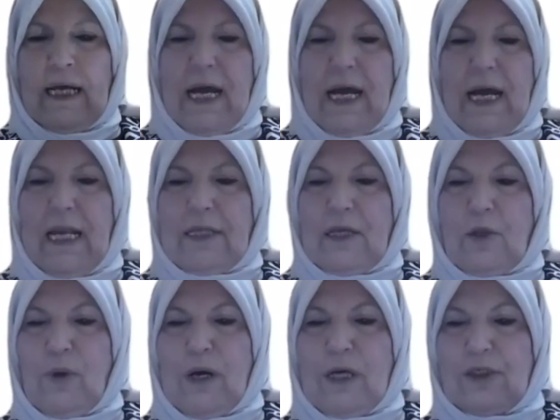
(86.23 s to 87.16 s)
التي
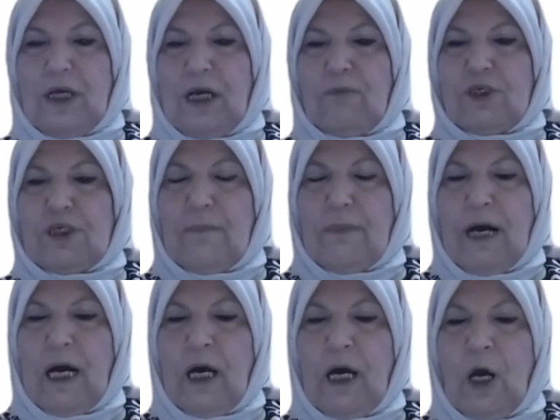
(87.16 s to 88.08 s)
تواجه
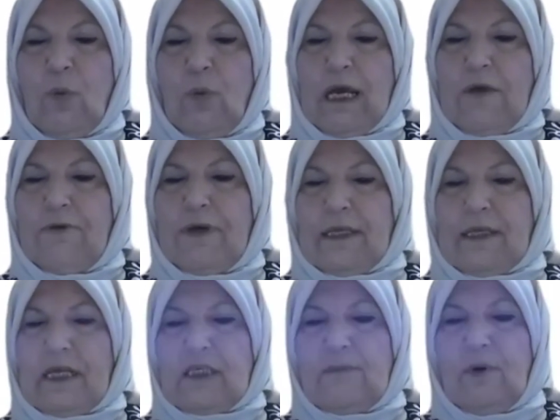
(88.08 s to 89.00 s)
المجتمع وكيفية
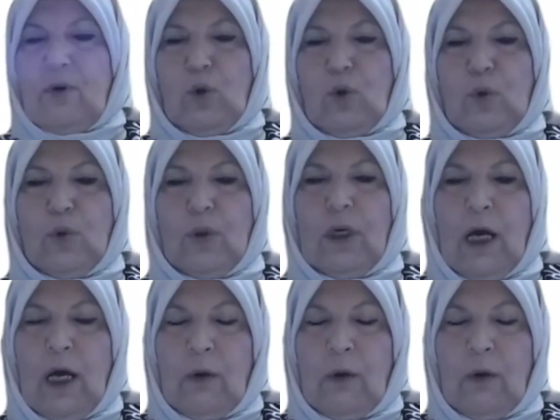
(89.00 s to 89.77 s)
رسم الحلول